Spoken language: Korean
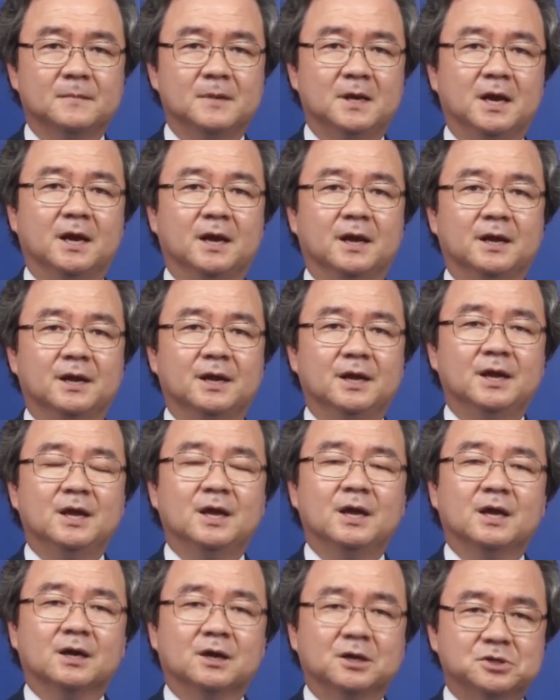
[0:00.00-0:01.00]
예,
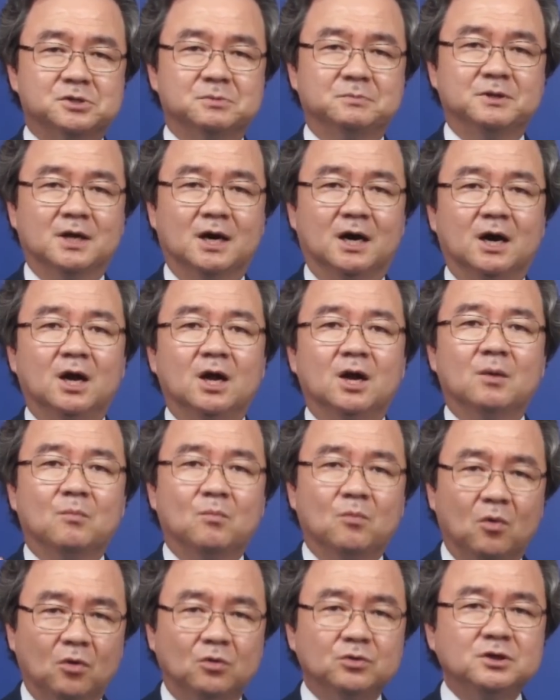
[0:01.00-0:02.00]
그렇습니다.
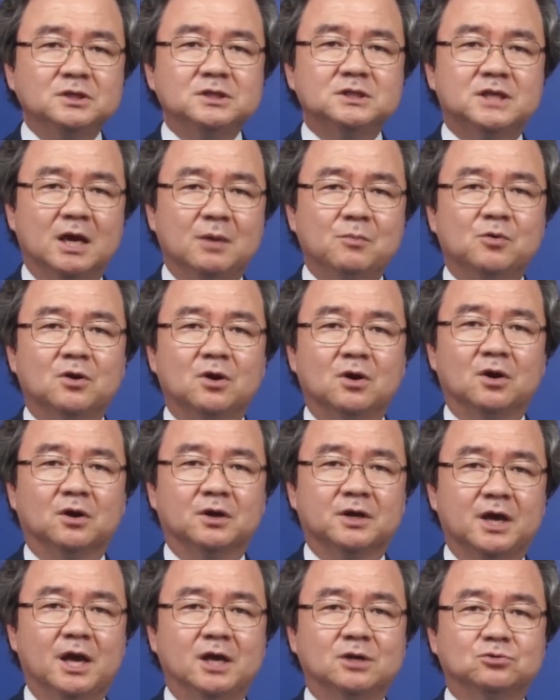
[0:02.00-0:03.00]
모든 재물을
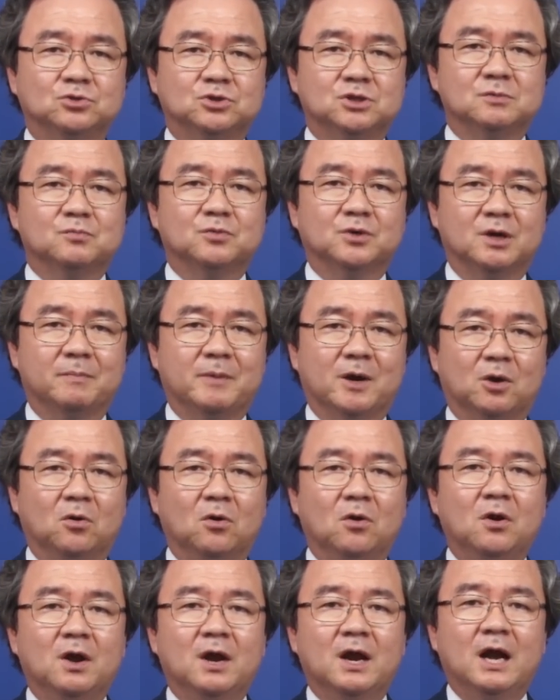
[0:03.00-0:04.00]
얻게 해주신 분이
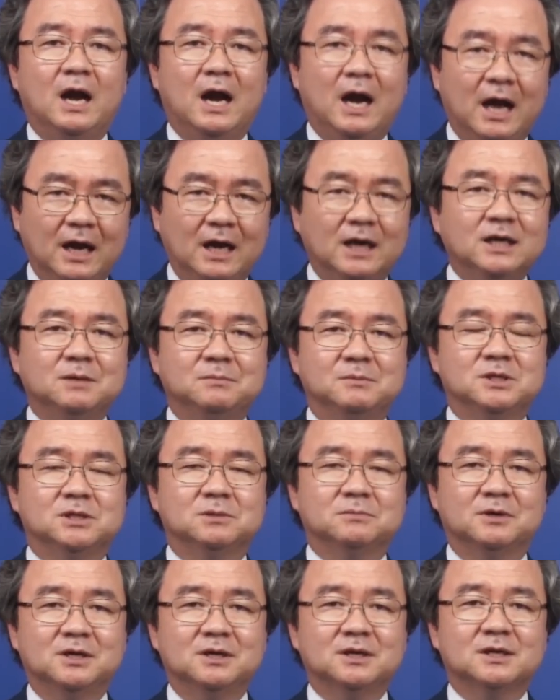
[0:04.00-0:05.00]
바로
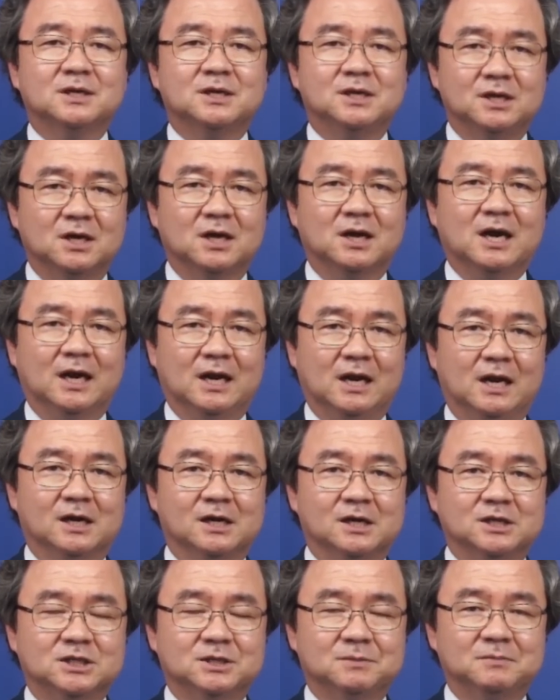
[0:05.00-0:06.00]
하나님이심을
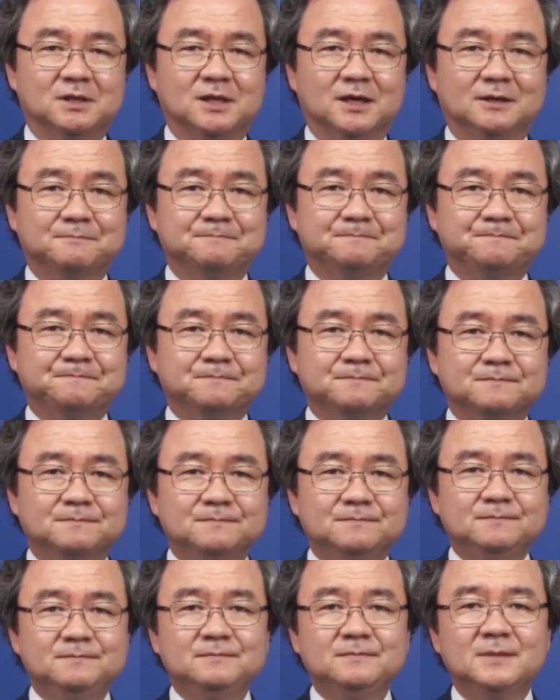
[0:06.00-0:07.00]
기억하라는 것입니다.
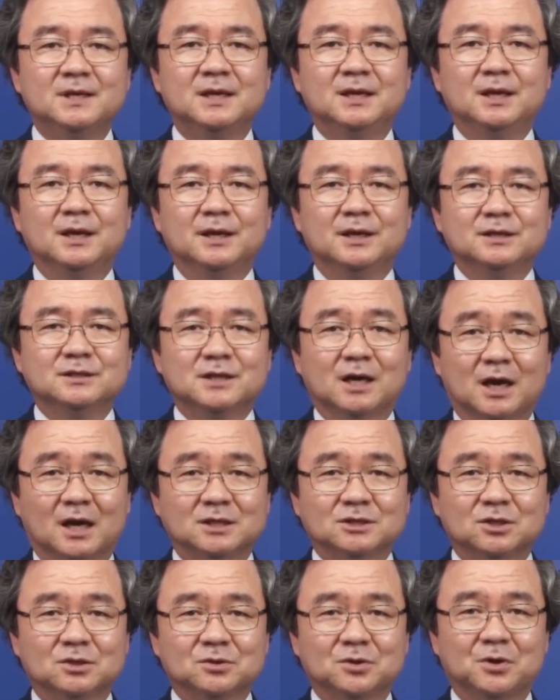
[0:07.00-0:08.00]

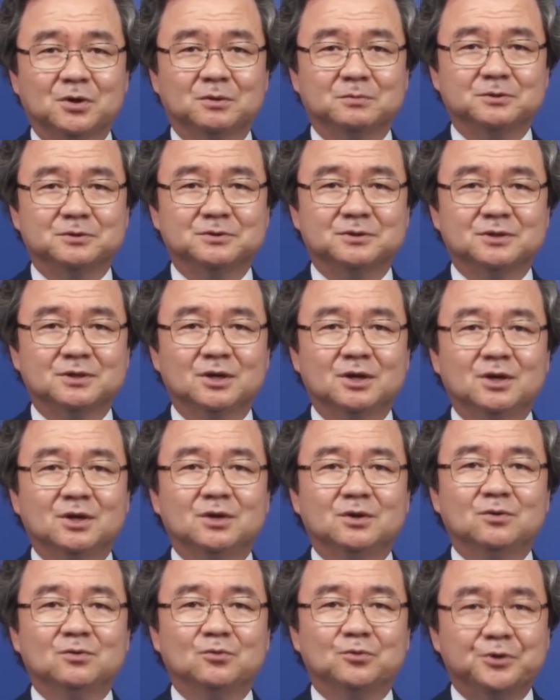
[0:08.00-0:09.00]
사랑하는 성도 여러분,
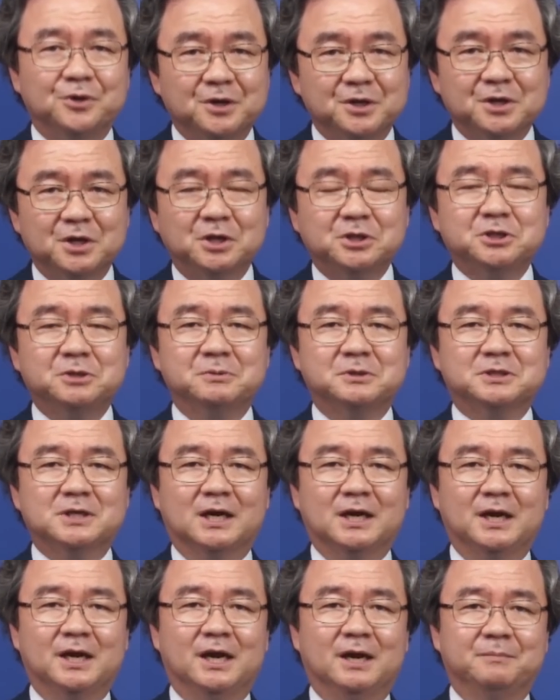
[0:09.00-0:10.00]
우리는 열심히
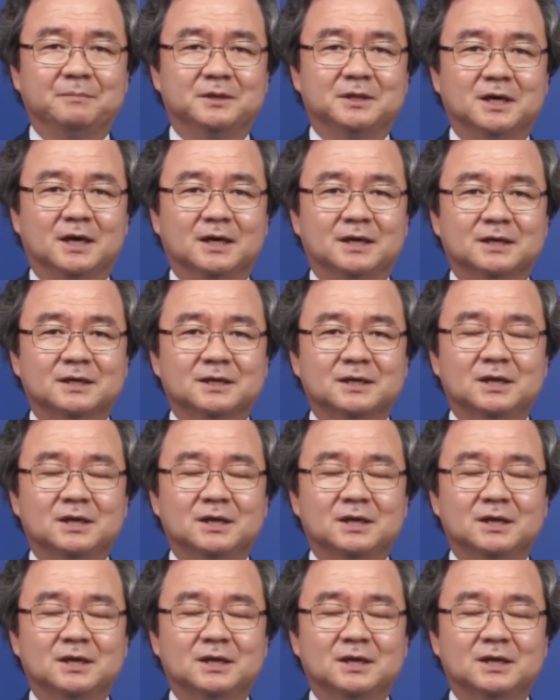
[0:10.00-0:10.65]
살아야 합니다.